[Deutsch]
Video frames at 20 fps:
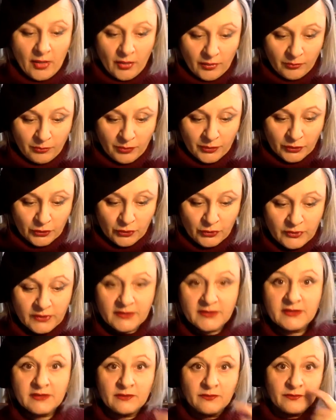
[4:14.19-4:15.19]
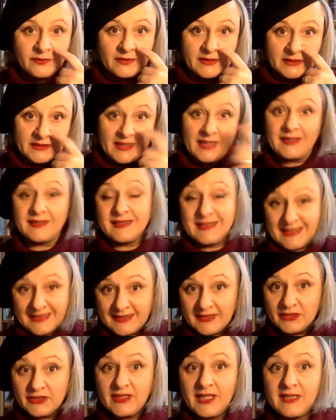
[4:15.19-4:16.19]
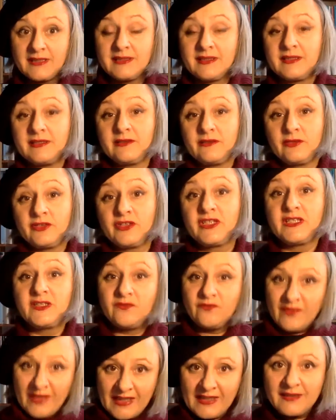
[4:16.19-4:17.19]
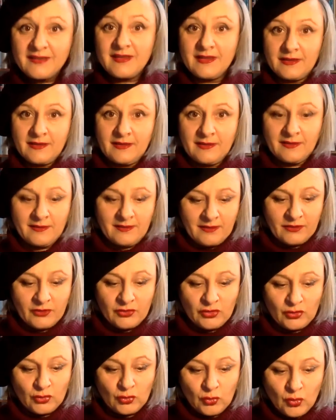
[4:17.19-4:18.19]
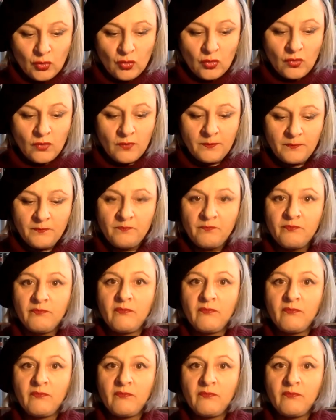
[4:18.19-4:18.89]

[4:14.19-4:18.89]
beschützen und die Stadt, diese Staatsräson zwingt ihn dazu,